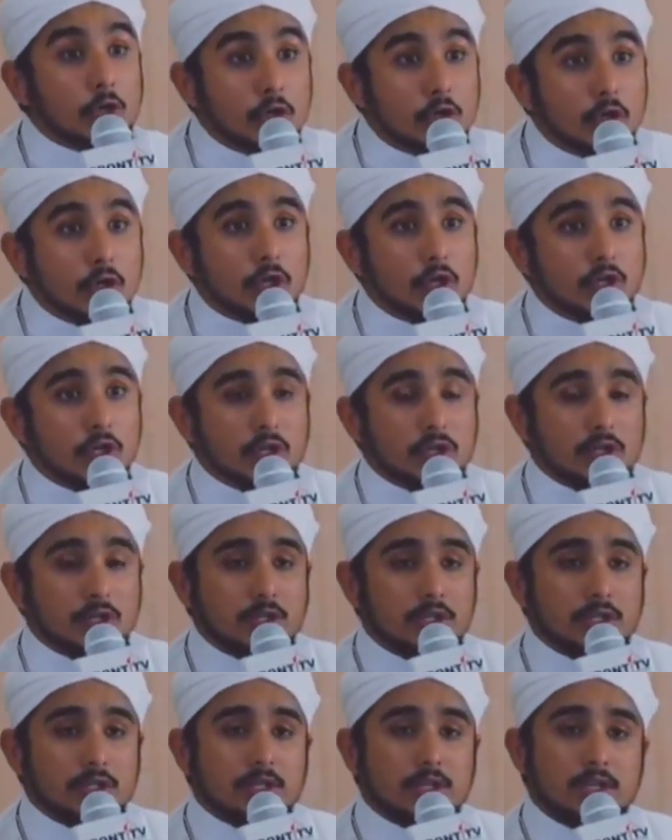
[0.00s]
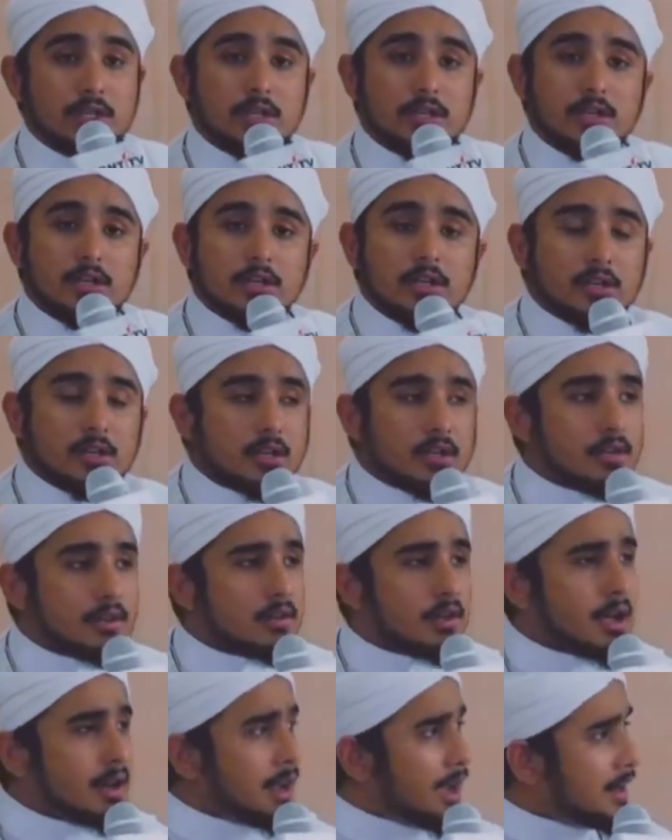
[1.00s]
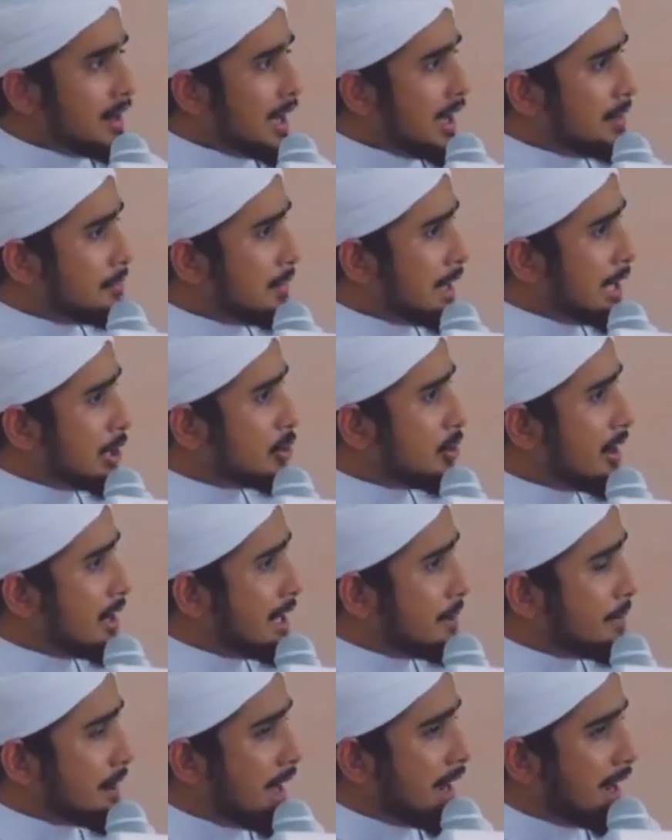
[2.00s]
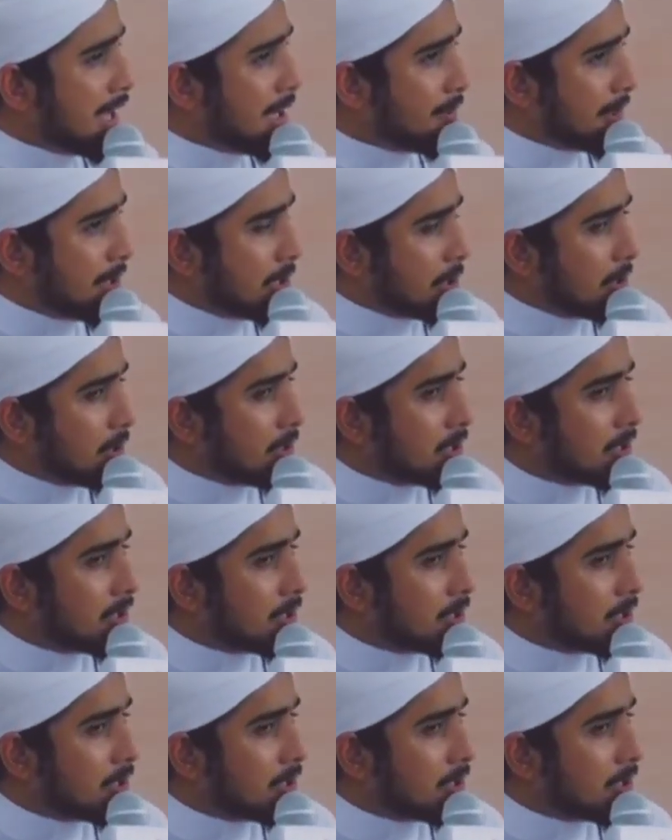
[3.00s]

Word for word: loh. Kadang-kadang kan begitu, ada apa kagak yang begitu?